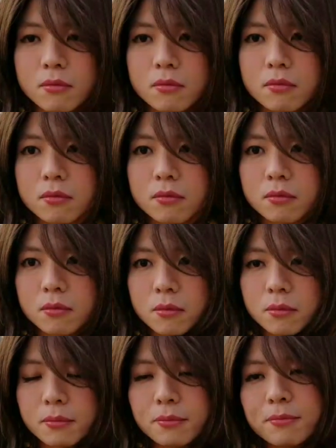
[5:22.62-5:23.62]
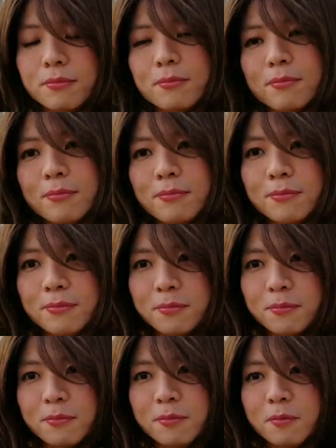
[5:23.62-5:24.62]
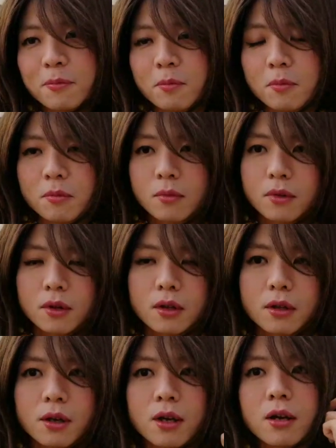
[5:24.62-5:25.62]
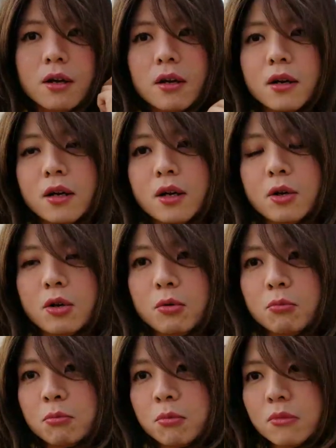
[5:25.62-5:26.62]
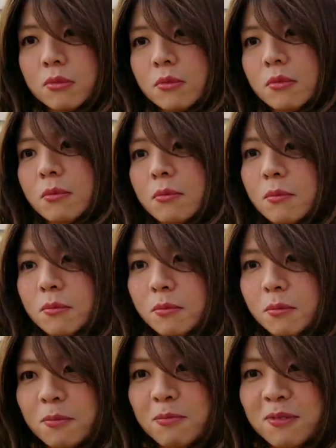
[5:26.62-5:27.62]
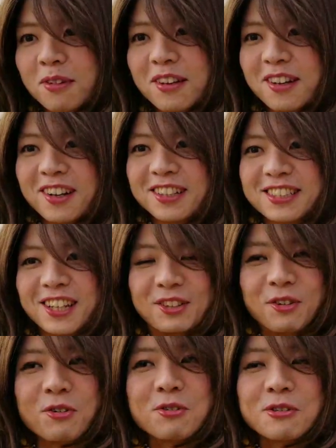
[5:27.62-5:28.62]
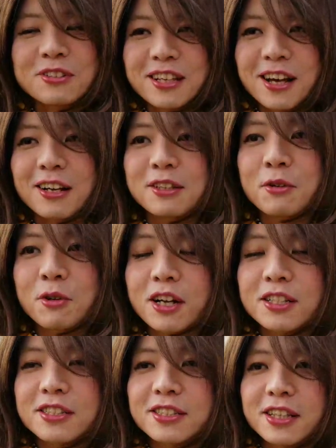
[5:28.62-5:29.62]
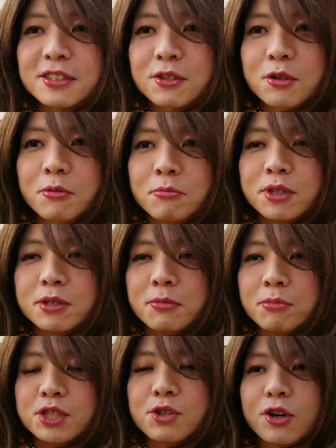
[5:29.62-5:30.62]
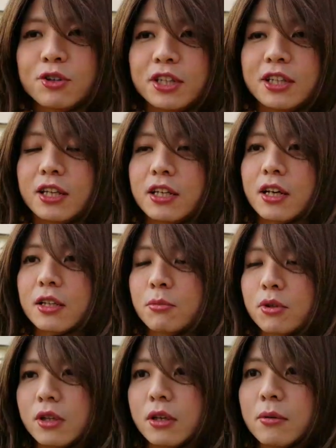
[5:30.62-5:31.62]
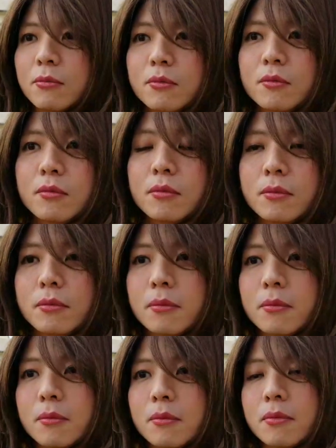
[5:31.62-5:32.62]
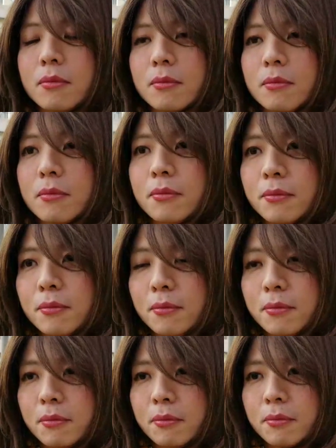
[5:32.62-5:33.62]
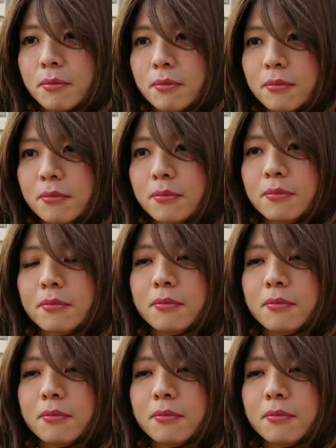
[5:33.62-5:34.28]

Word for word: なんか遠目にちょっと見れば、女性っぽくもね、見えなくもないよね。だから、あと、ガタイなんだよね。ガタイがもうちょい華奢だったらね、女性に見えたんだけど、そこなんだよね。だから、